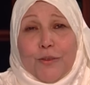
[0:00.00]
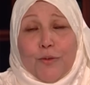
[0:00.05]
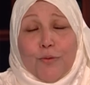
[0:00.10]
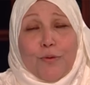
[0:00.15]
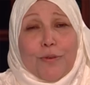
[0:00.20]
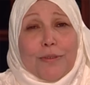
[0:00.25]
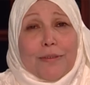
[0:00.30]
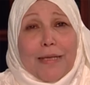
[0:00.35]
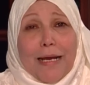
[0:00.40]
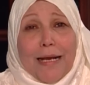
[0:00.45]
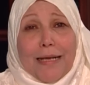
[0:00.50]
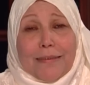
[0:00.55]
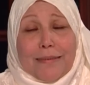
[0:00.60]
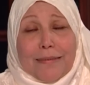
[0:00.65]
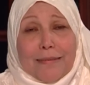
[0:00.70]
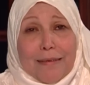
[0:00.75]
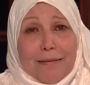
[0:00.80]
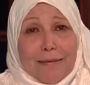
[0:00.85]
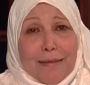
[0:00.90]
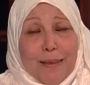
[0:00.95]
كنت
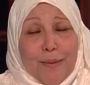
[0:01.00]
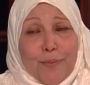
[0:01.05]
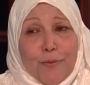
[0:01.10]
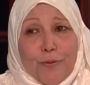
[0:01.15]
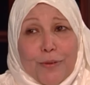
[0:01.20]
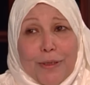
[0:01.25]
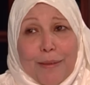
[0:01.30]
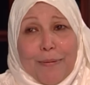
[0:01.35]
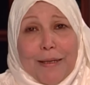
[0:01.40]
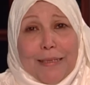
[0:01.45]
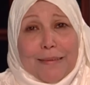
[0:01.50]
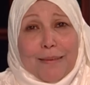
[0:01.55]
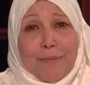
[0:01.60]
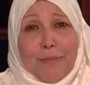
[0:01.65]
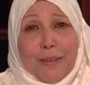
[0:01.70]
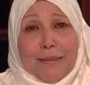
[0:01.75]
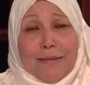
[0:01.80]
حاسه ان ابويا بعد ما